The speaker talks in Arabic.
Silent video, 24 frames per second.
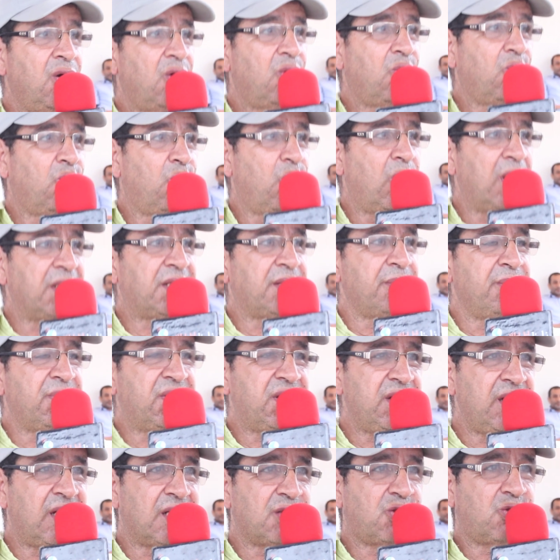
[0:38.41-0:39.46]

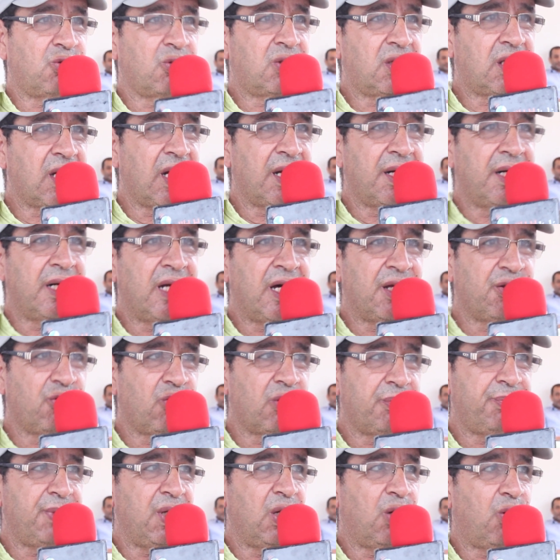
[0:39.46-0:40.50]
وتمتيع سكان
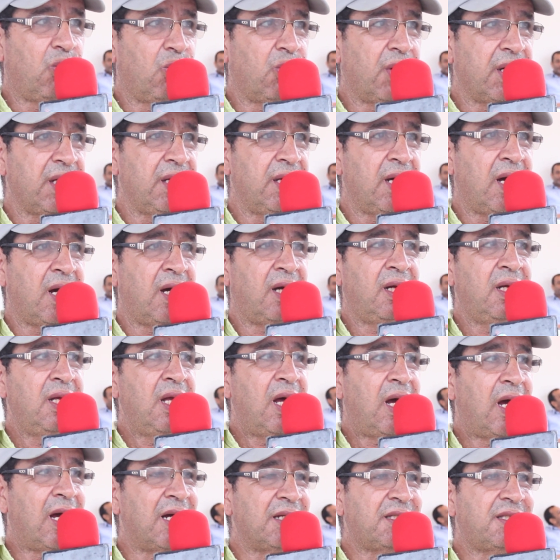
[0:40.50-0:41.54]
ناظور بالحريه
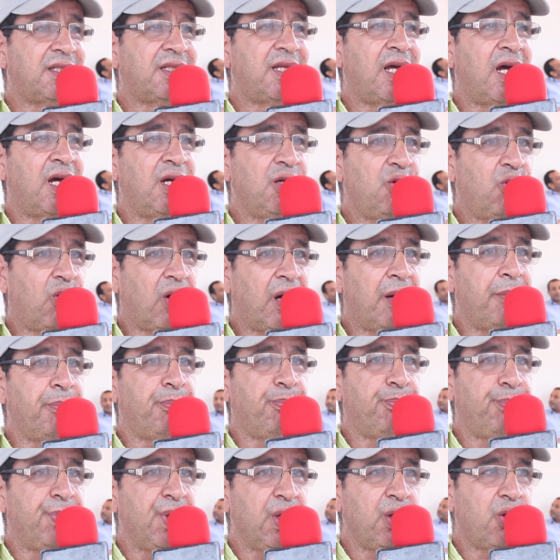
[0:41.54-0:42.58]
حتى
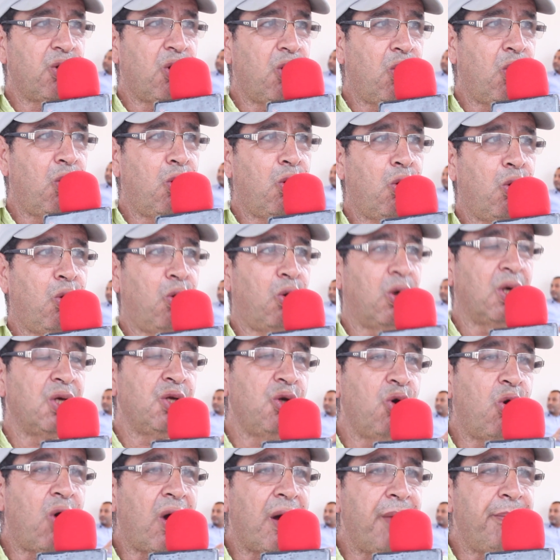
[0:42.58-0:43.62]
يعبروا
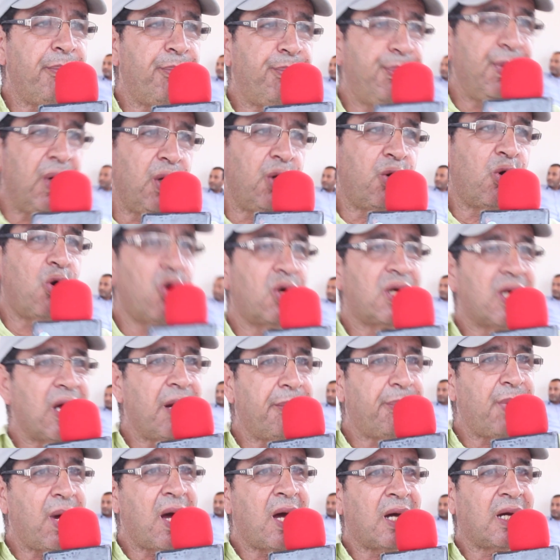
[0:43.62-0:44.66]
يعبروا
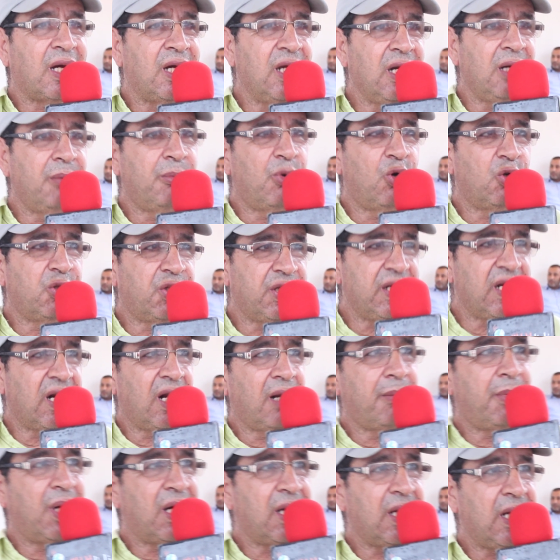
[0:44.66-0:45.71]
كباقي المدن
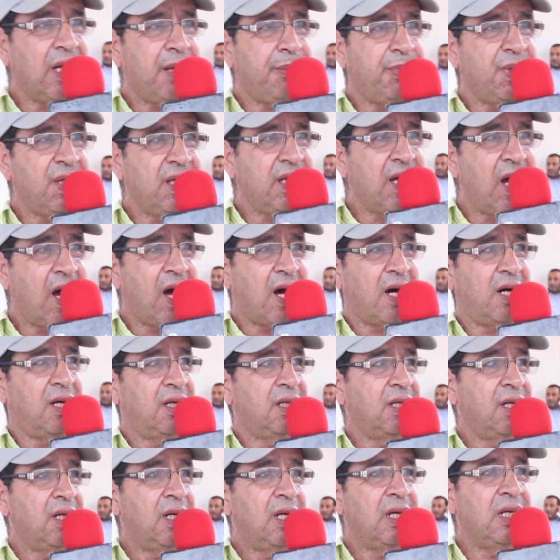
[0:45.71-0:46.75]
المغربيه
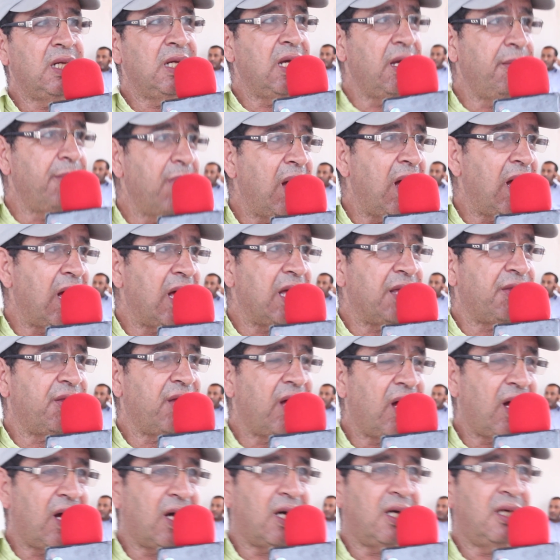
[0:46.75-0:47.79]

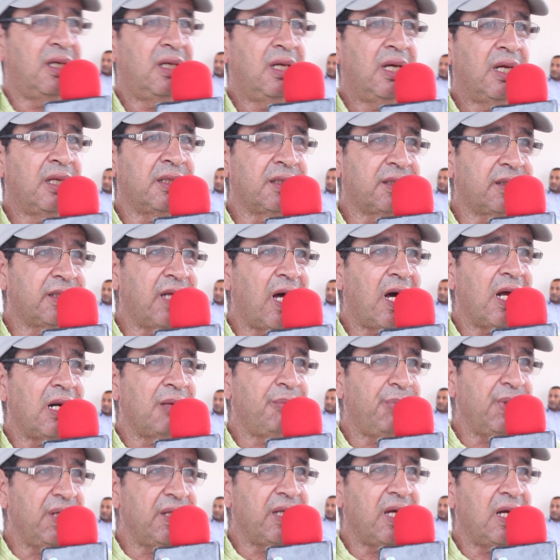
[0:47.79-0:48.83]
لماذا الدار
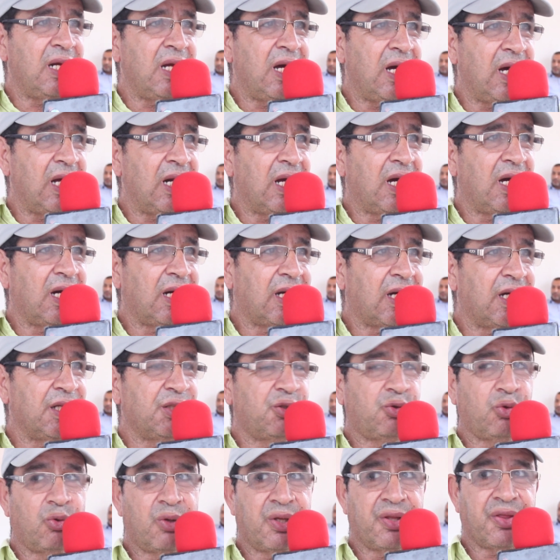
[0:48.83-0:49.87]
البيضاء لها الحق
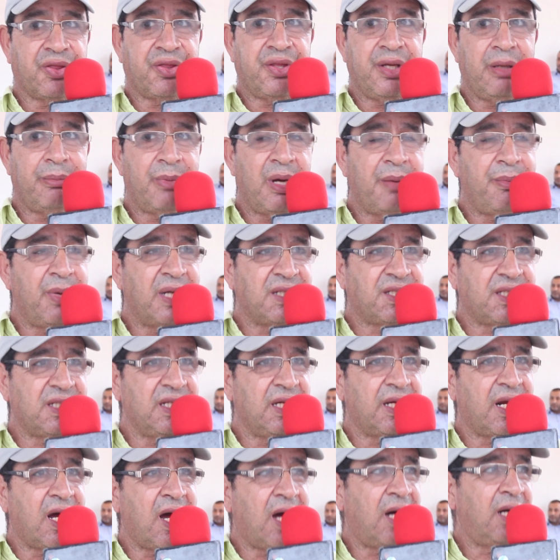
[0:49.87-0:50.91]
ان تنظم
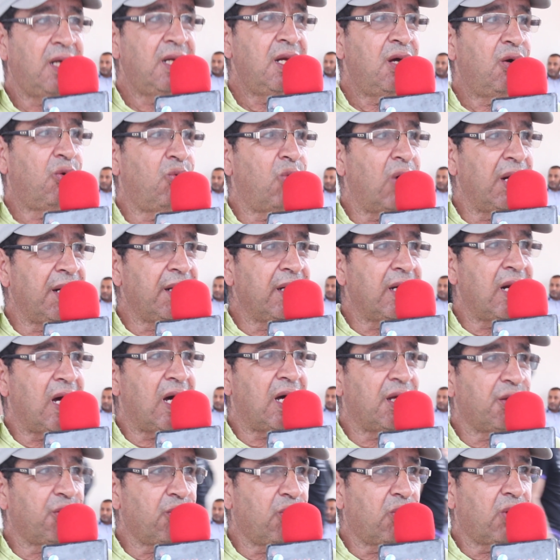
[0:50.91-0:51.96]
مسيره
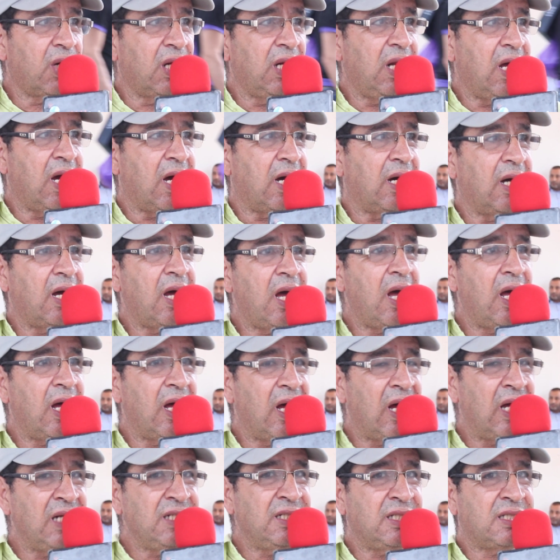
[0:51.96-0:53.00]
والناظور لا
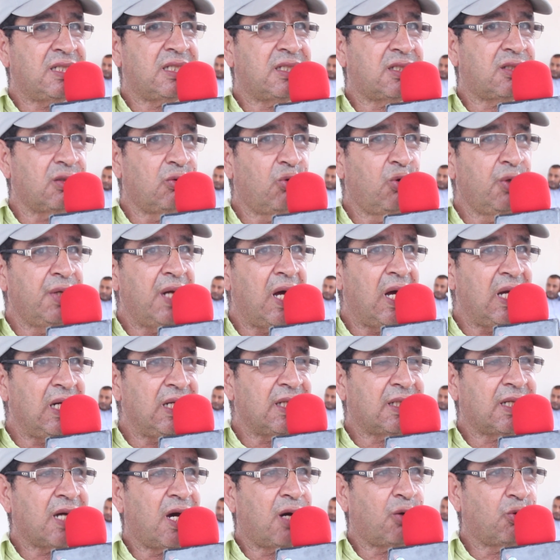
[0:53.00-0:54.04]
اهيست
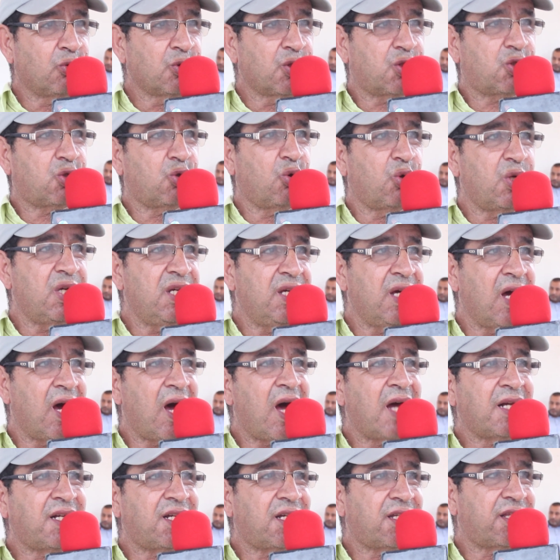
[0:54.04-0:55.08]
هنالك عنصريه
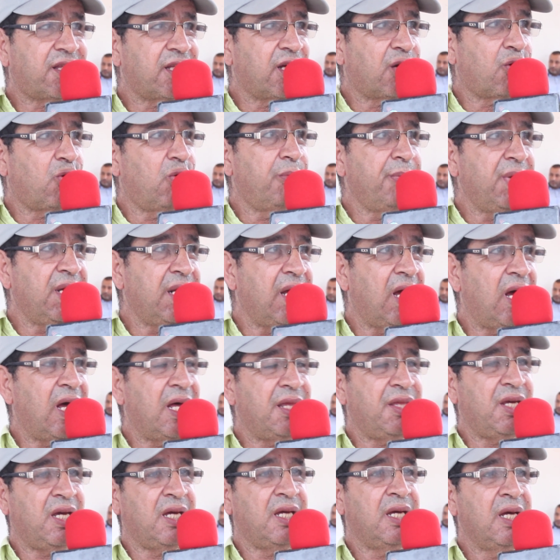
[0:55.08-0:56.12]
اكثر من
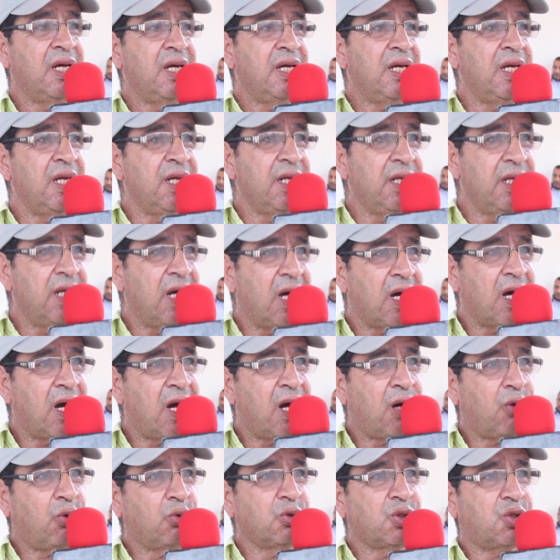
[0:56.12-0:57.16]
هذه انها
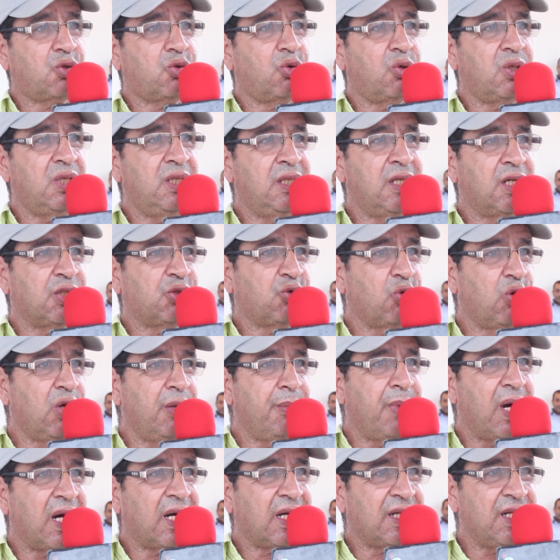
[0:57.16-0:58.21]
عنصريه
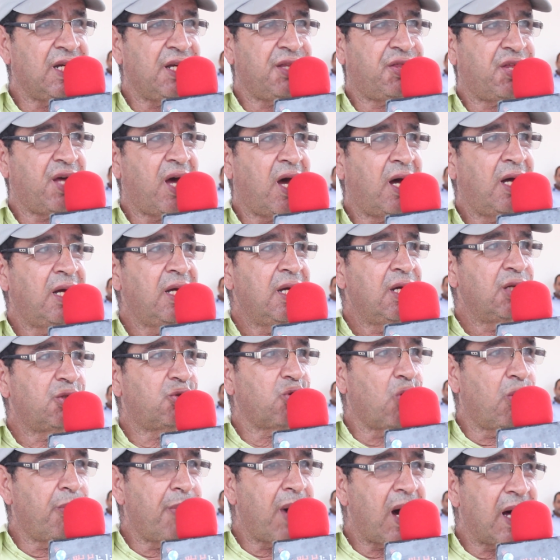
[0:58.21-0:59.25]
مقيثه
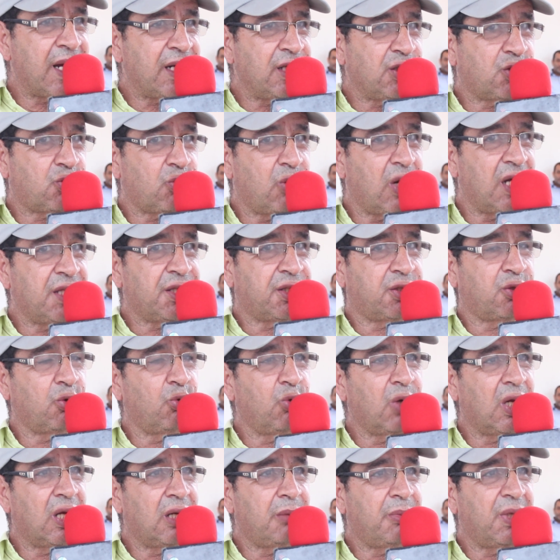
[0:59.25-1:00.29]
تمارسها
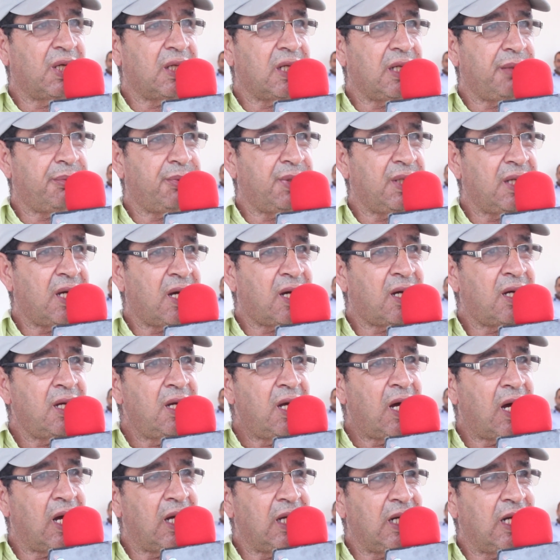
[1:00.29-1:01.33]
الدوله المغربيه
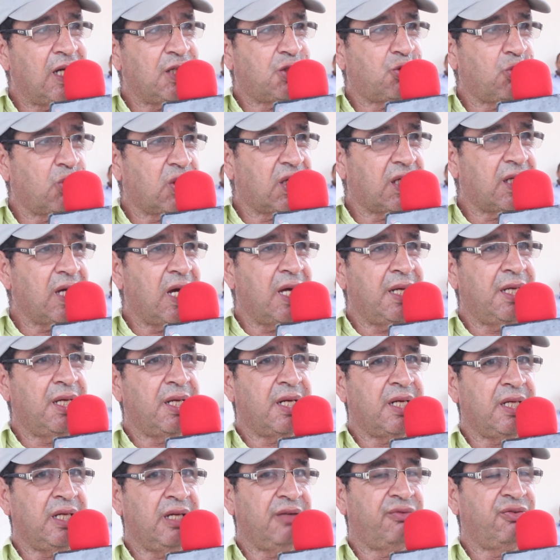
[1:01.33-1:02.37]
على سكان
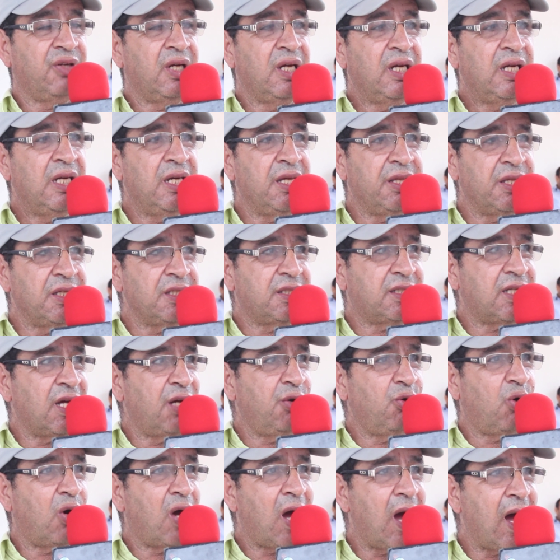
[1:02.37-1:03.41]
الريف اذا
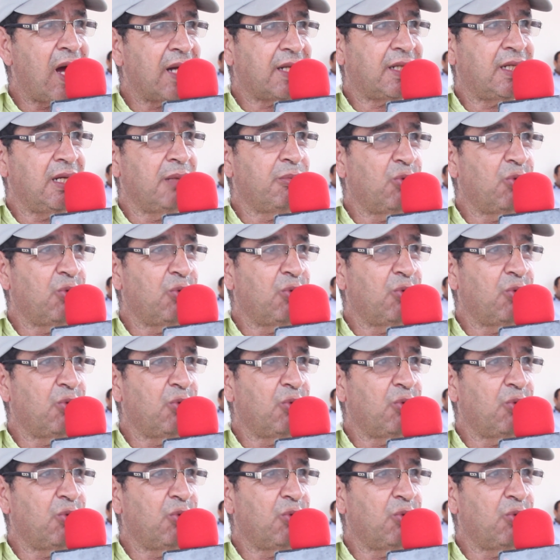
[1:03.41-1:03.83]
سنحاكم